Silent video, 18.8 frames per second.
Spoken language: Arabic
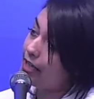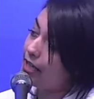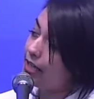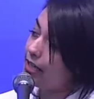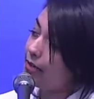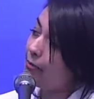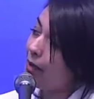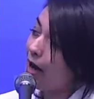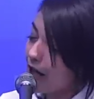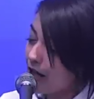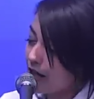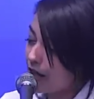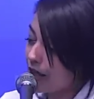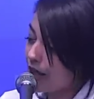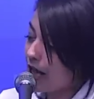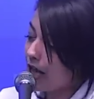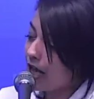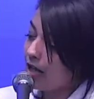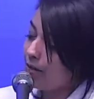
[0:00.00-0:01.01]
البعض
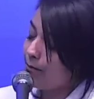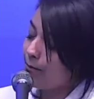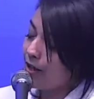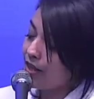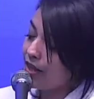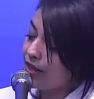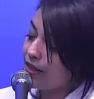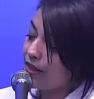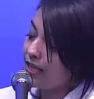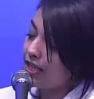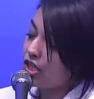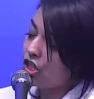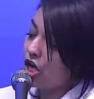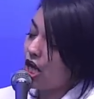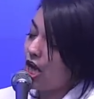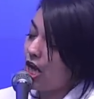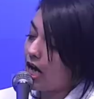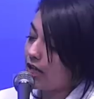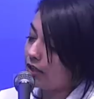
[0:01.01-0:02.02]
بث
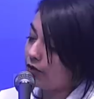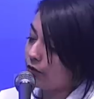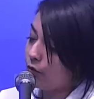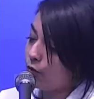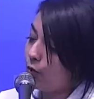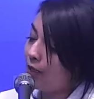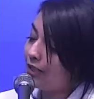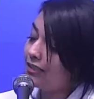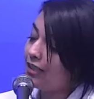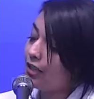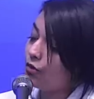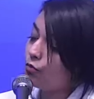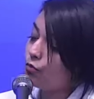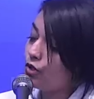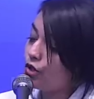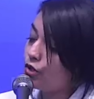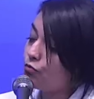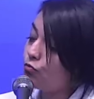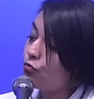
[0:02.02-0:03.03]
إشاعات
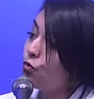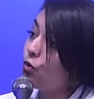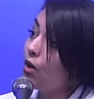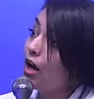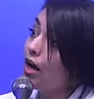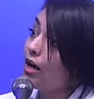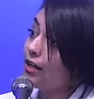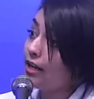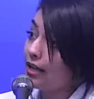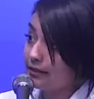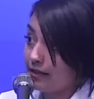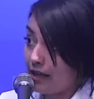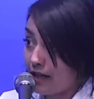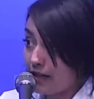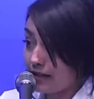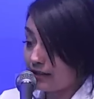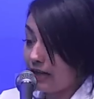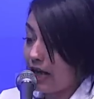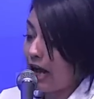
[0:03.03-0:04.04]
وترويج
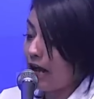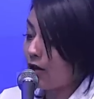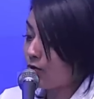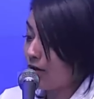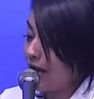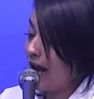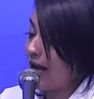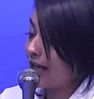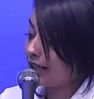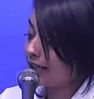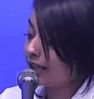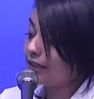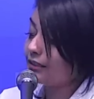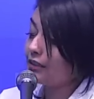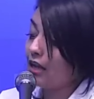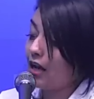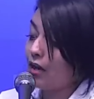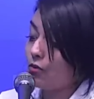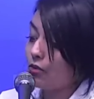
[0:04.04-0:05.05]
مغالطات حول حقيقة
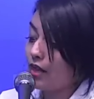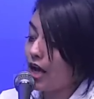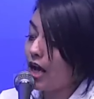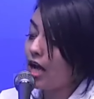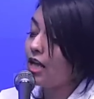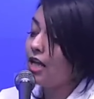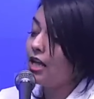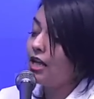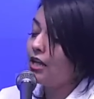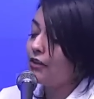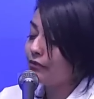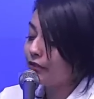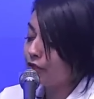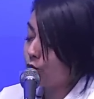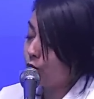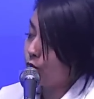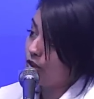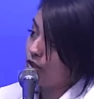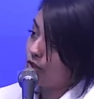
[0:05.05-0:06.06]
الأوضاع في
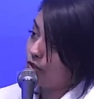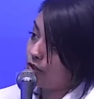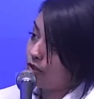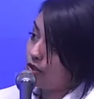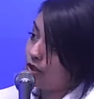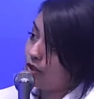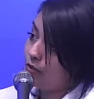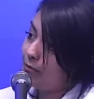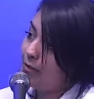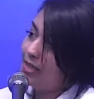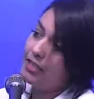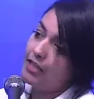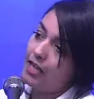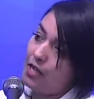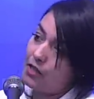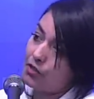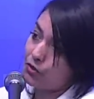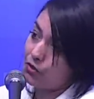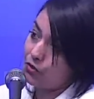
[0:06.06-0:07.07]
تونس من
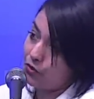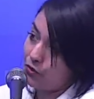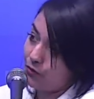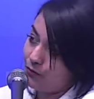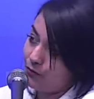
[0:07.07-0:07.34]
يقصد